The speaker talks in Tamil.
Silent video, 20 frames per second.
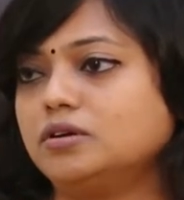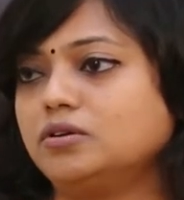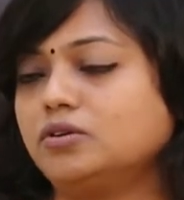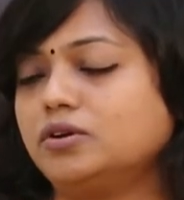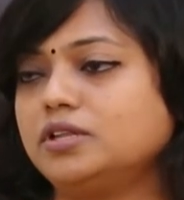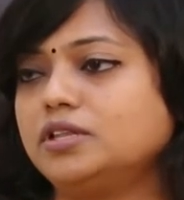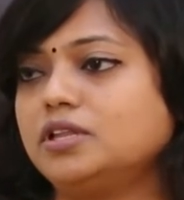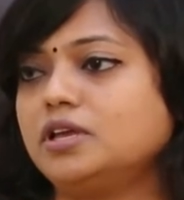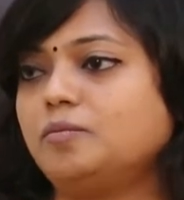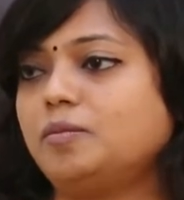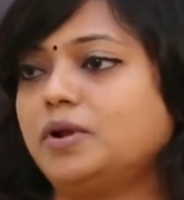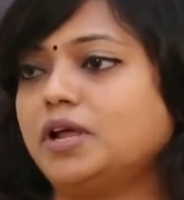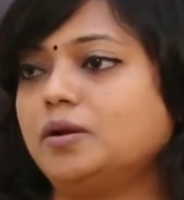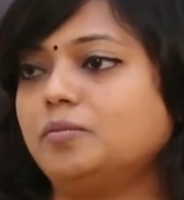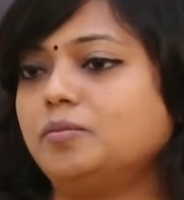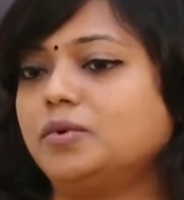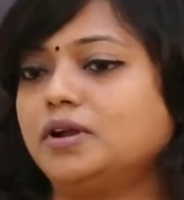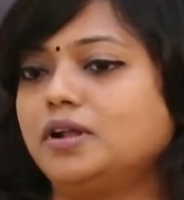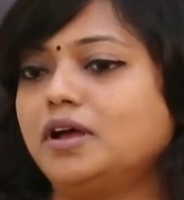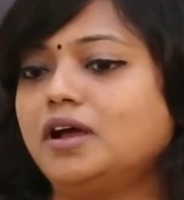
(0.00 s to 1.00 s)
குழந்தைய
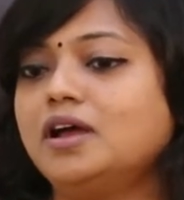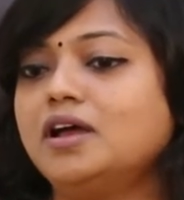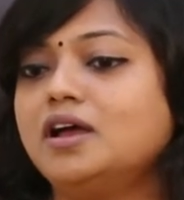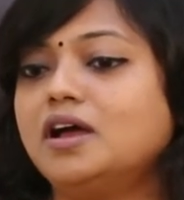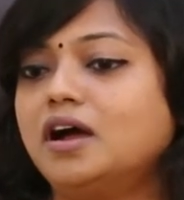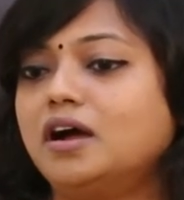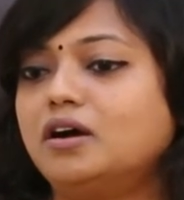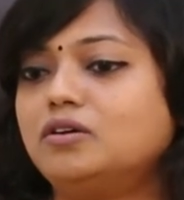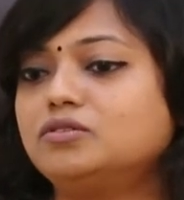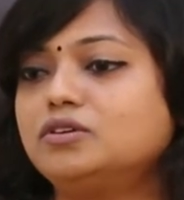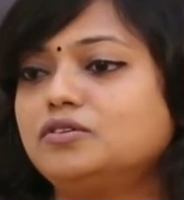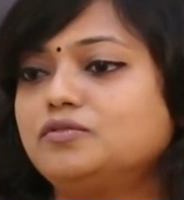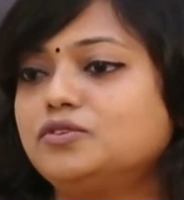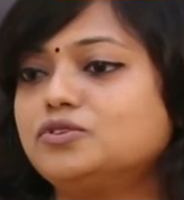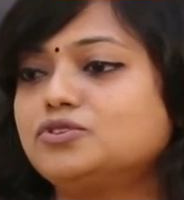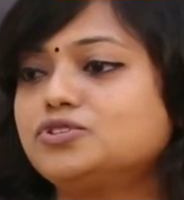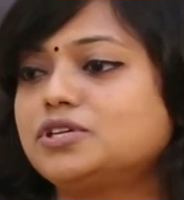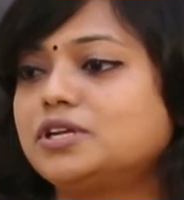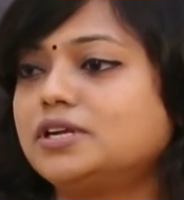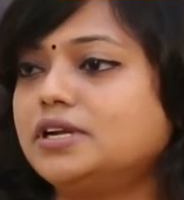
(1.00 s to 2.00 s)
பிளான் பண்ணால் அவங்க
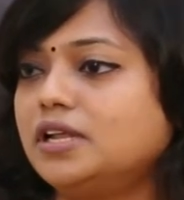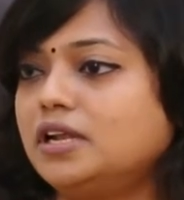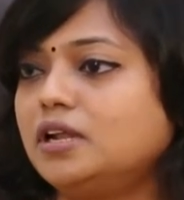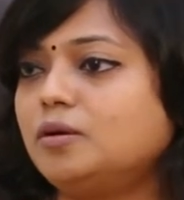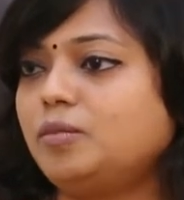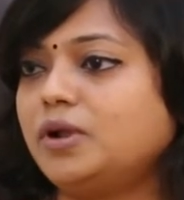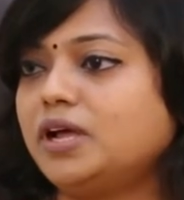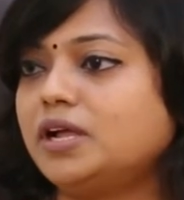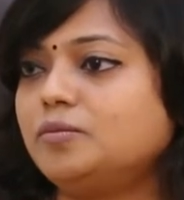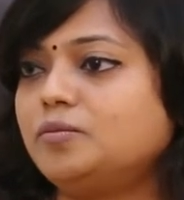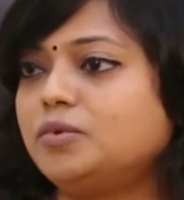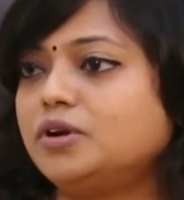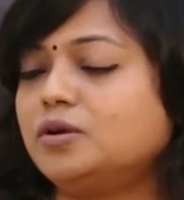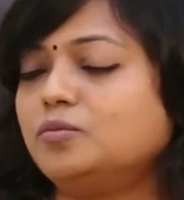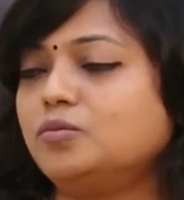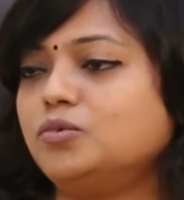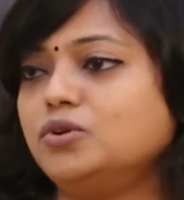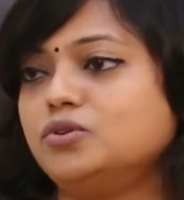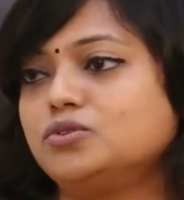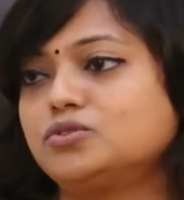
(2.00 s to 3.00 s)
ஃபியூச்சரை நல்லா பிளான் பண்ண
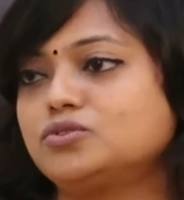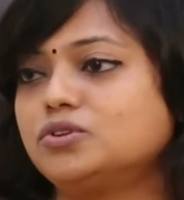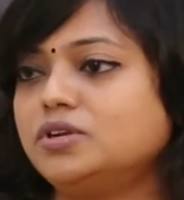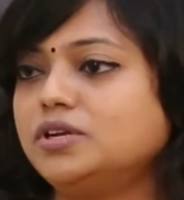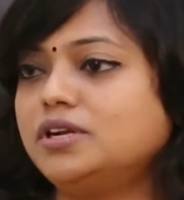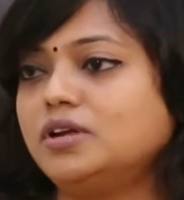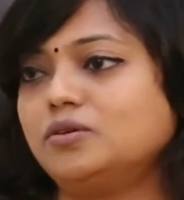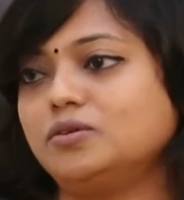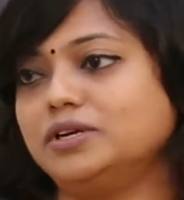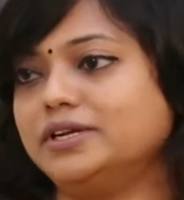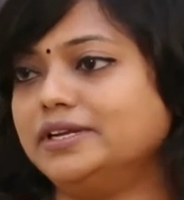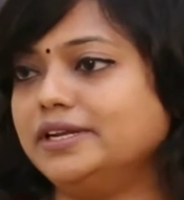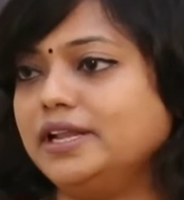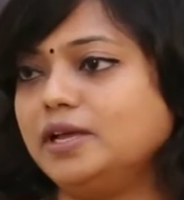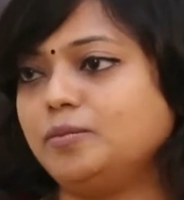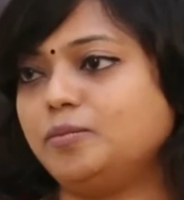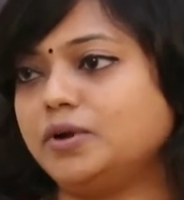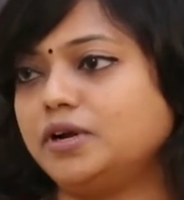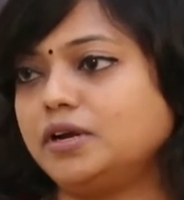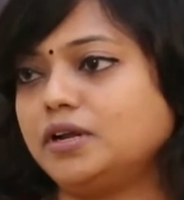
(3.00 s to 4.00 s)
முடியும்னு சொல்லிட்டு அவங்க
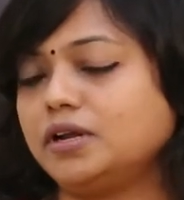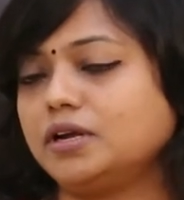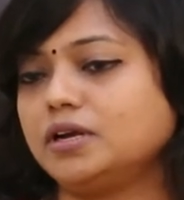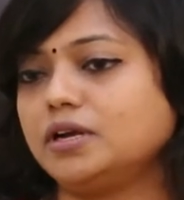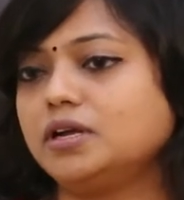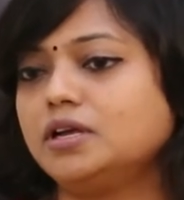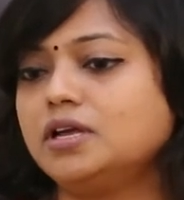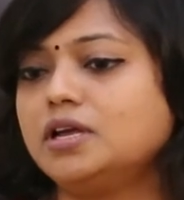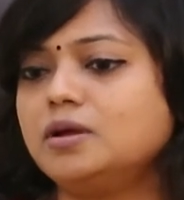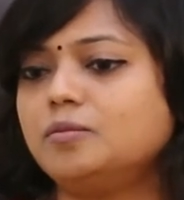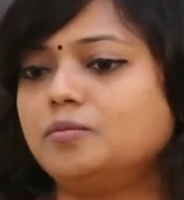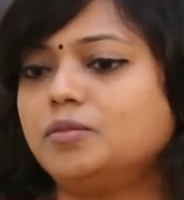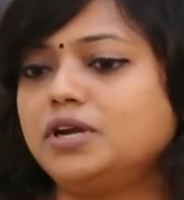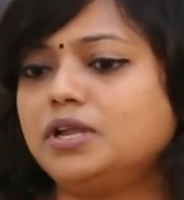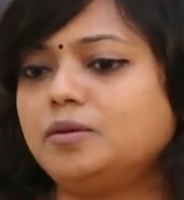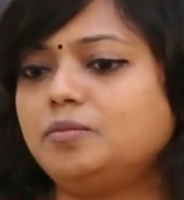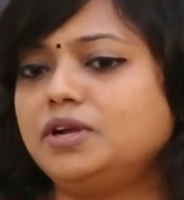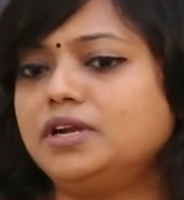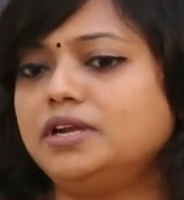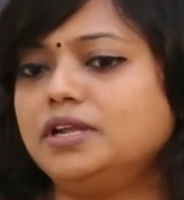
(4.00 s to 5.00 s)
டிலே பண்ணுறாங்க பட்
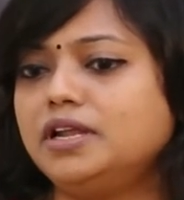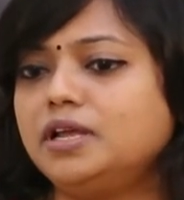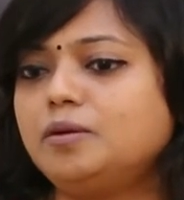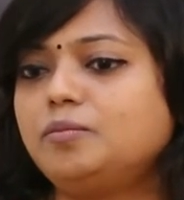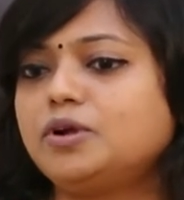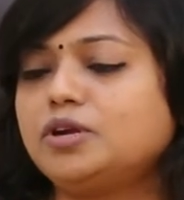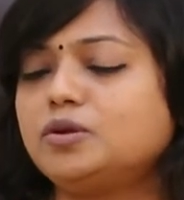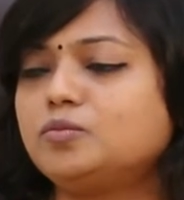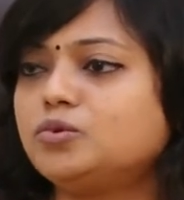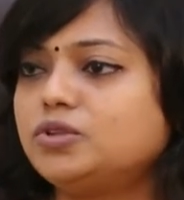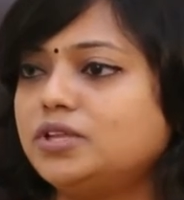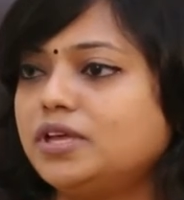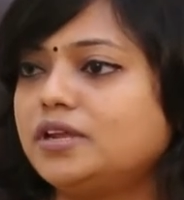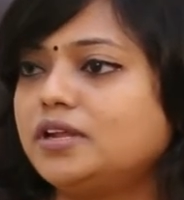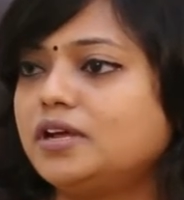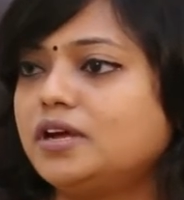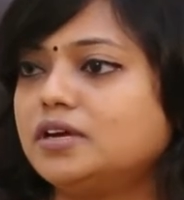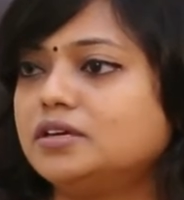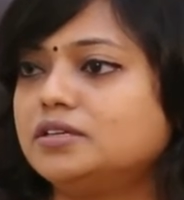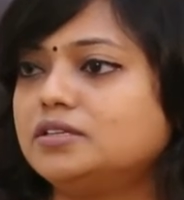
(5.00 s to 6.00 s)
இப்படி டிலே பண்ணும்போது என்ன
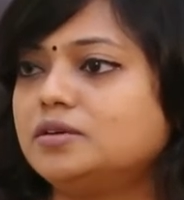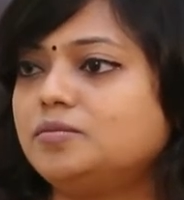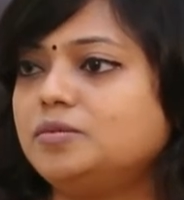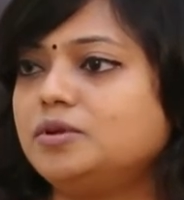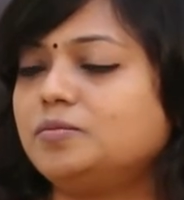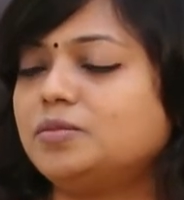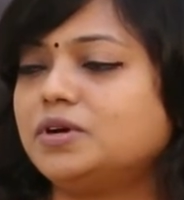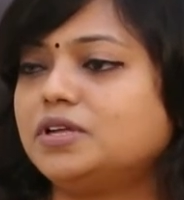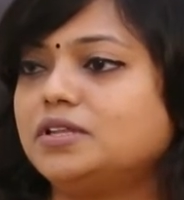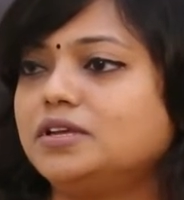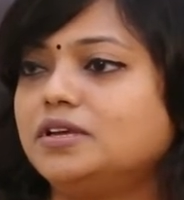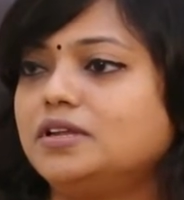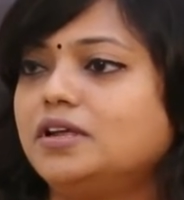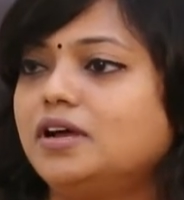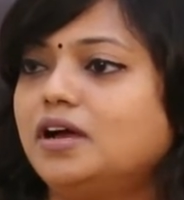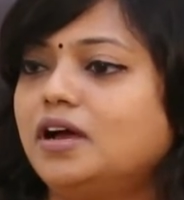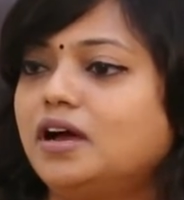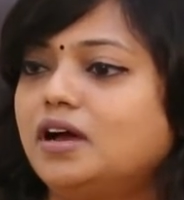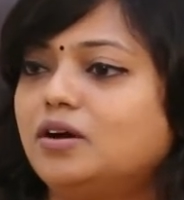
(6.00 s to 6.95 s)
ஆகுது அப்படின்னு பார்த்தீங்கன்னா